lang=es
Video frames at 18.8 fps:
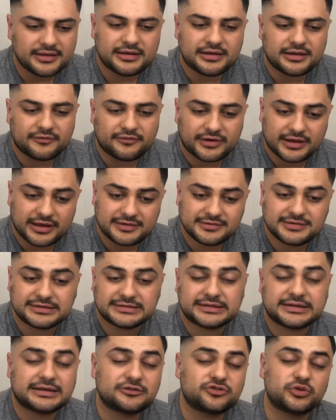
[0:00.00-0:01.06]
La fragancia
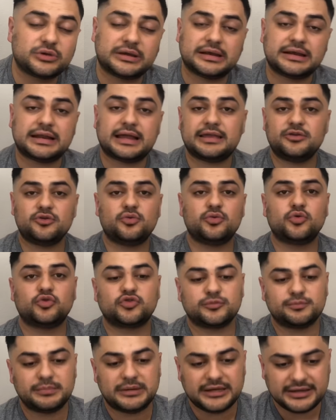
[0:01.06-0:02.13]
se lanzó en el año
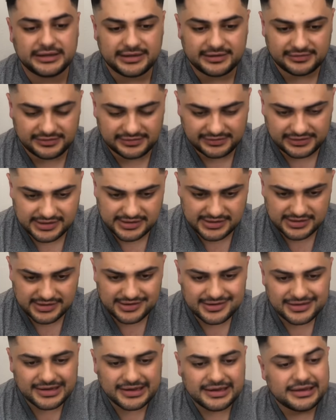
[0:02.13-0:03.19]
2017
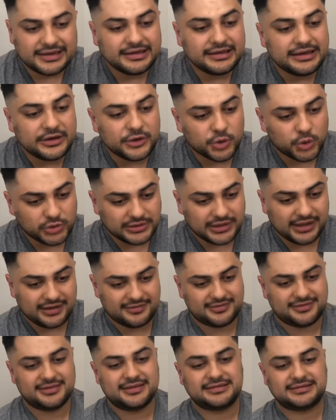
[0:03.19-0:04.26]
y
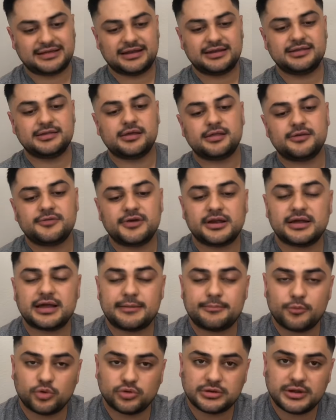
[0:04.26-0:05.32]
notas de salida de
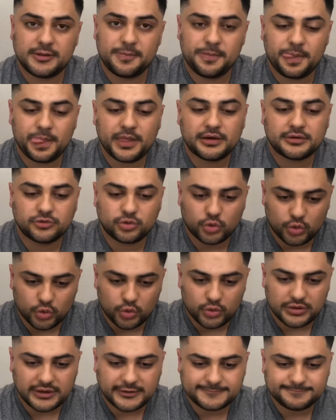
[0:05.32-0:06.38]
bergamota,
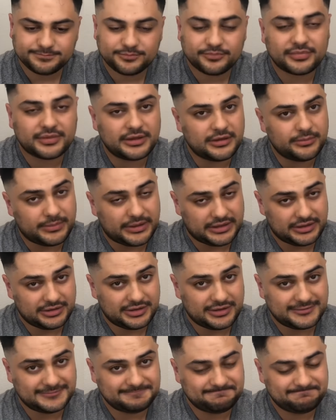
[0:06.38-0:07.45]
toronja y
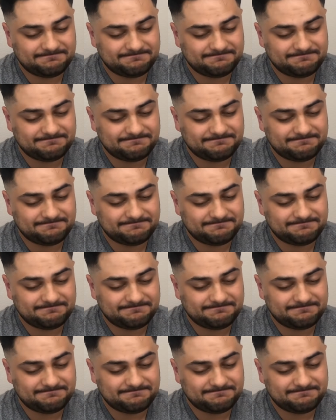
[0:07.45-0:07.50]
menta.